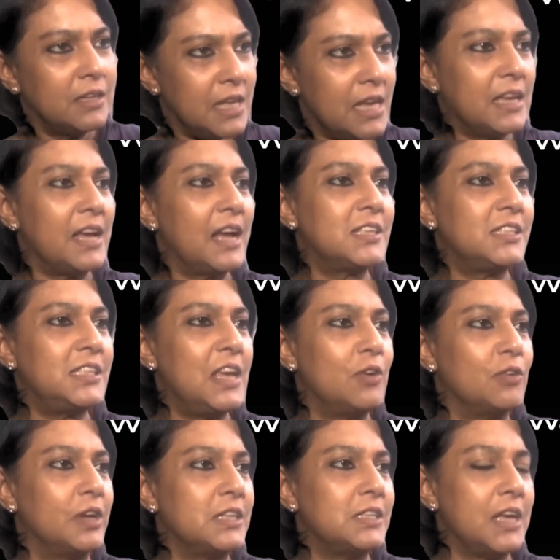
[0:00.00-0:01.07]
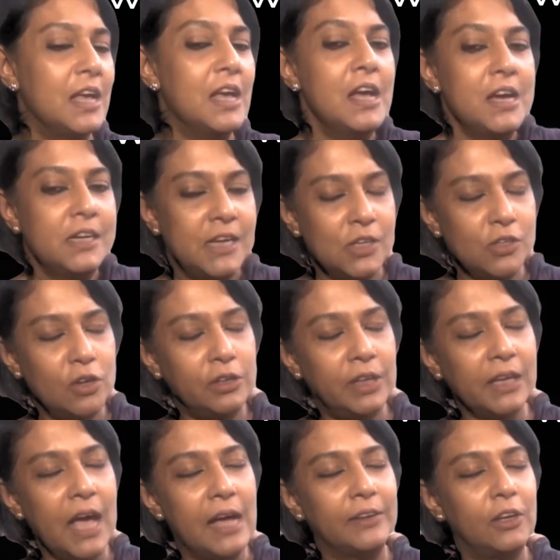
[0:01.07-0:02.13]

ঠিক কাজটিই করেছে সেজন্য তাকে